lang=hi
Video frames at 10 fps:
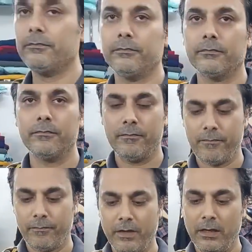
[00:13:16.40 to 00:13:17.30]
इंक्वायरी
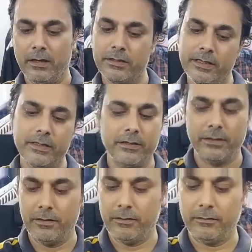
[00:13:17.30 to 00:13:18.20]
करनी पड़ेगी गाइज
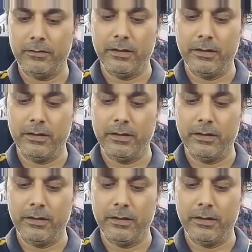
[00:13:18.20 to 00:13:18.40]
आपको